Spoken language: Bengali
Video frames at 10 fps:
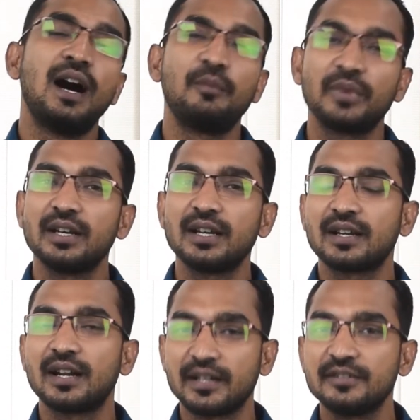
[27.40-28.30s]
আমরা
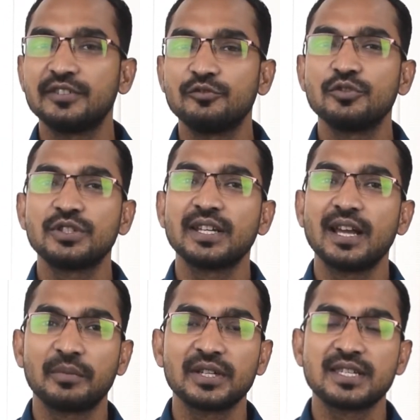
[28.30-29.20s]
কারেন্ট সিচুয়েশানে
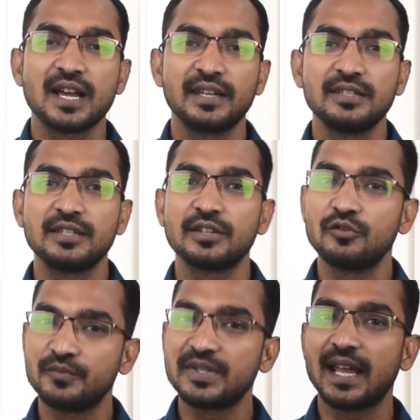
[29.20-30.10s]
আমরা জানি যে
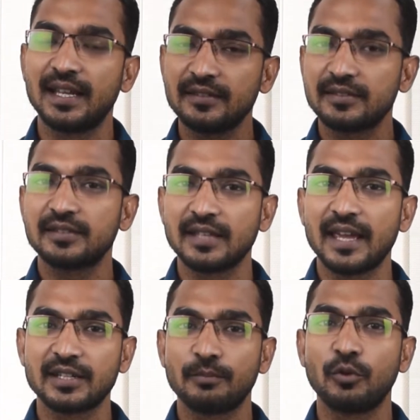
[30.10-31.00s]
খুব চ্যালেঞ্জ
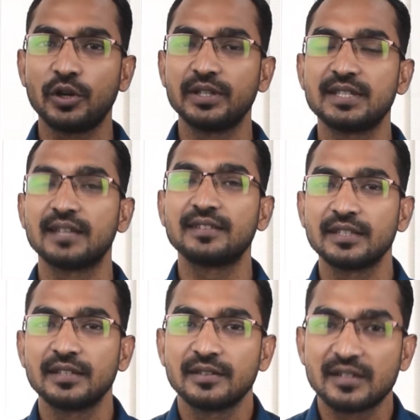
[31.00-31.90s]
একটা পয়েন্ট যাচ্ছে
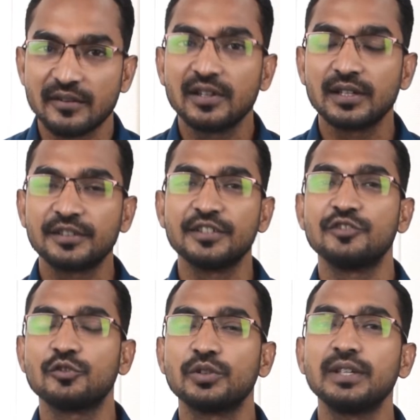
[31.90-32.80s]
ট্রাভেলারদের
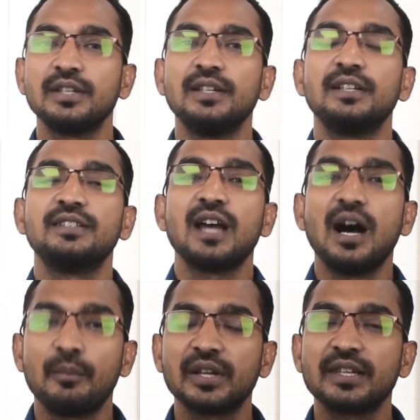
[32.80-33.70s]
জন্য যে
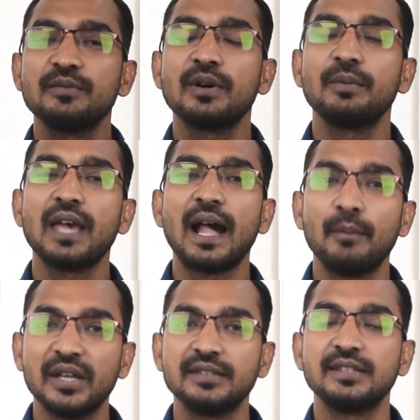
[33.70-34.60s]
আমরা কিভাবে
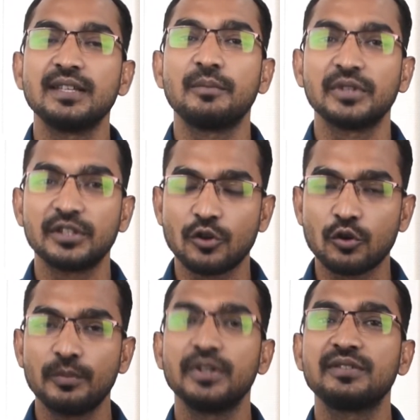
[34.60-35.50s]
অ্যাম্বাসিতে আমাদের
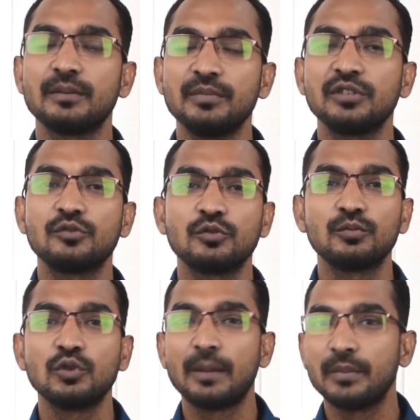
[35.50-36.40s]
ডকুমেন্ট সাবমিট করব
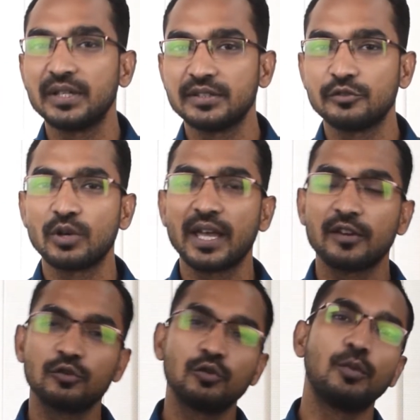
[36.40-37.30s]
অ্যাম্বাসি তো
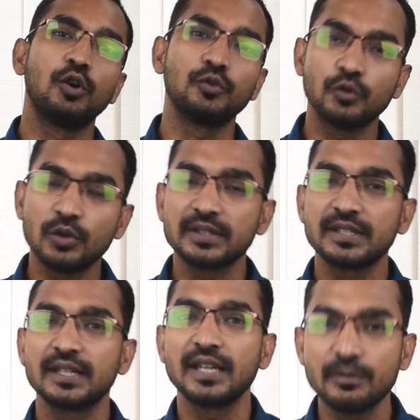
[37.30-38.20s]
এখনও বন্ধ
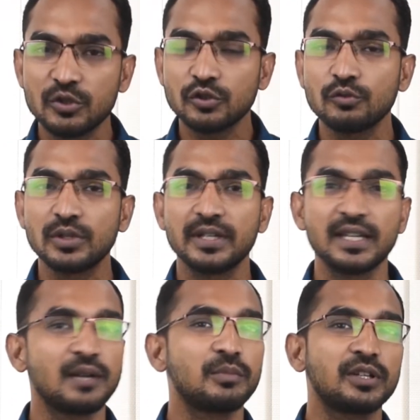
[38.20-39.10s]
আছে এই বিষয়গুলো
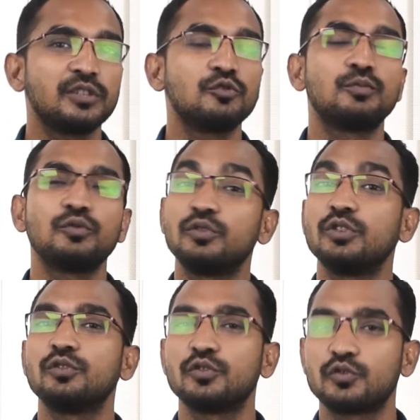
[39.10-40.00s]
নিয়ে আমরা কিন্তু
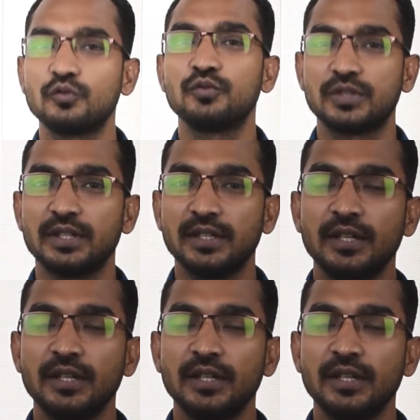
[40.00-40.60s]
প্রতিনিয়ত শুনছি